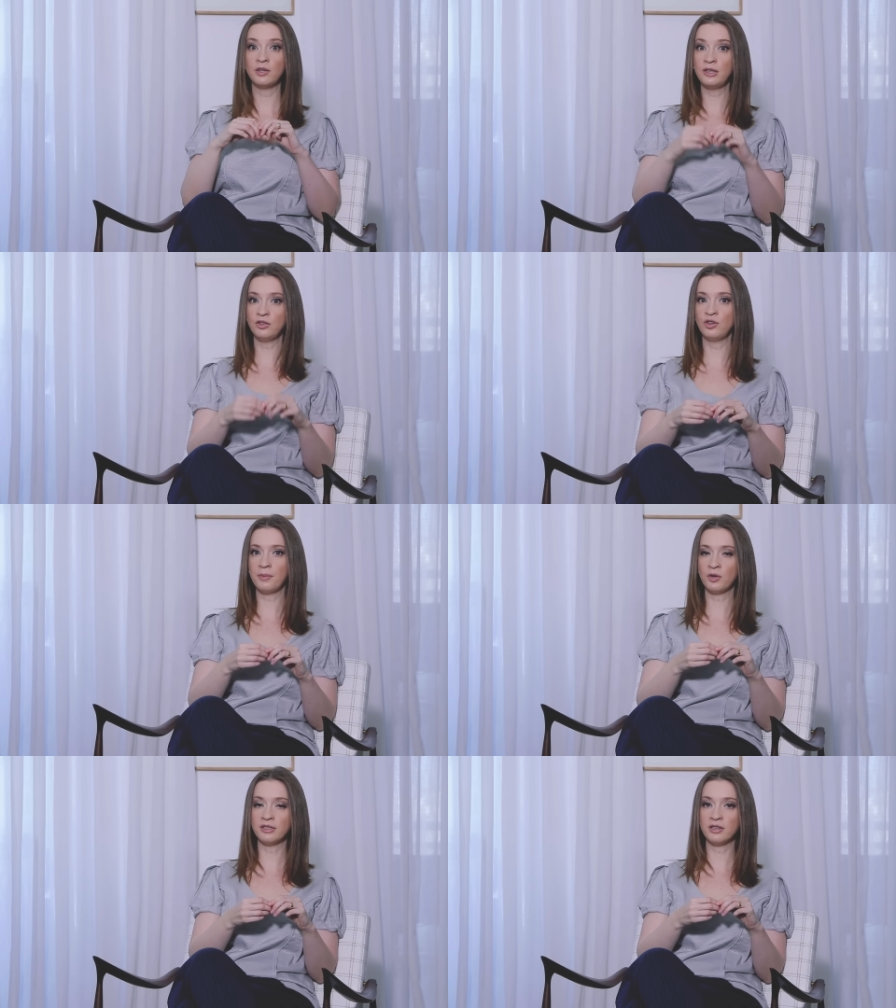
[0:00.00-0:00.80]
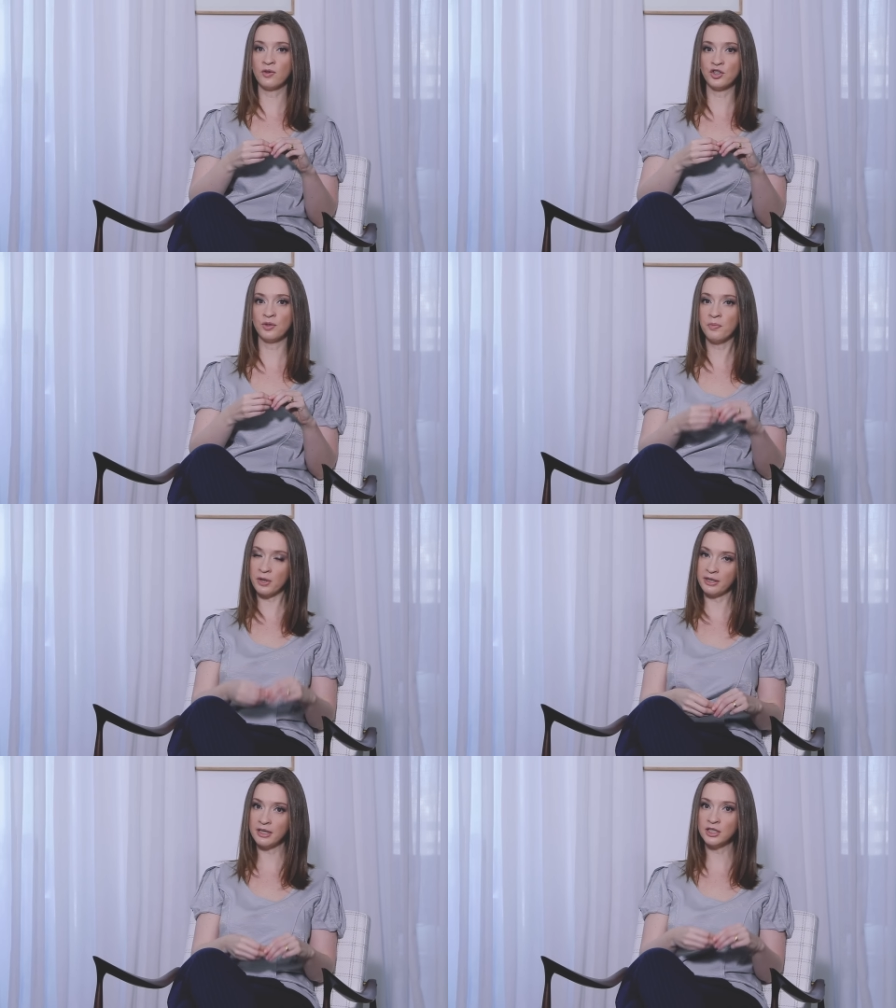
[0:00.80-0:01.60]
Então isso é uma coisa que eu acho
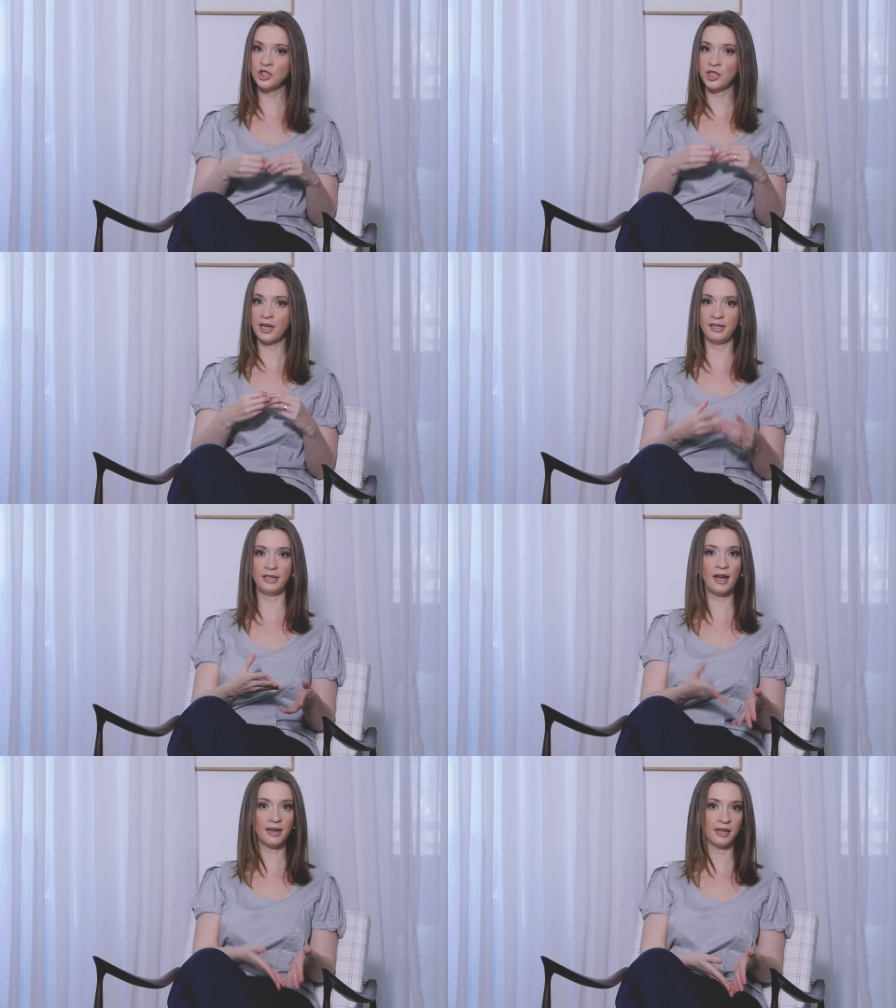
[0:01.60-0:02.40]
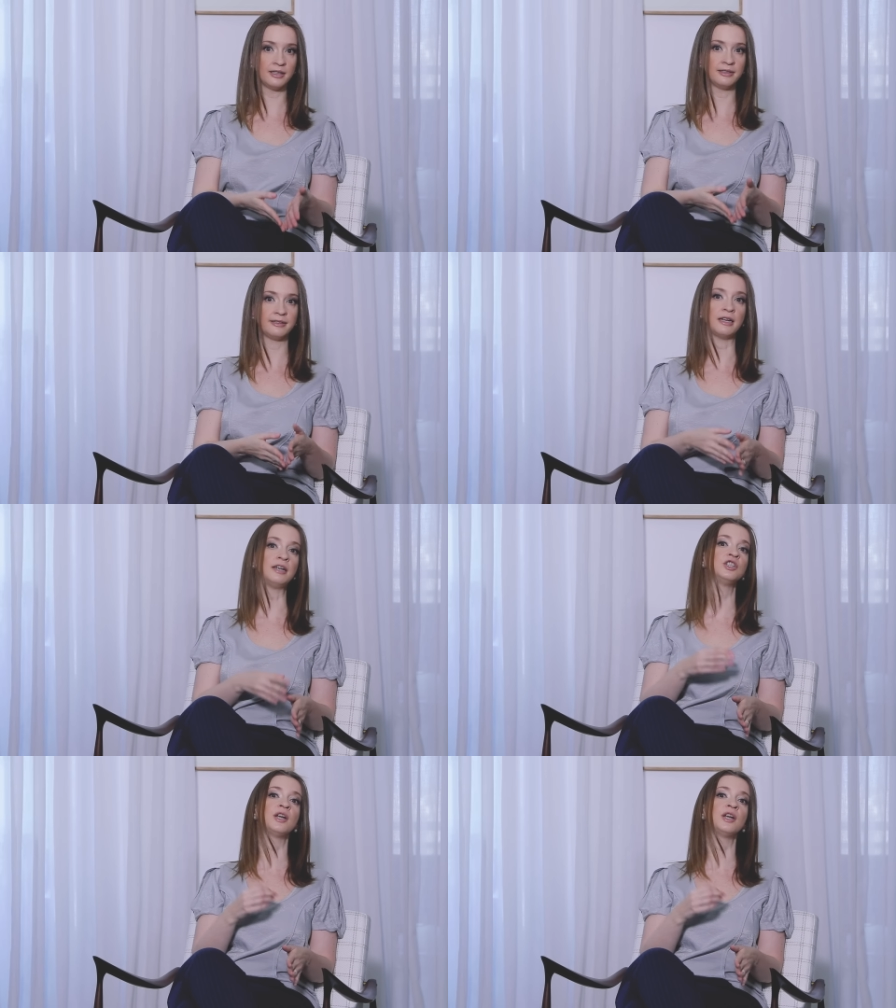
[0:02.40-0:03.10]
importante alinhar antes, tá?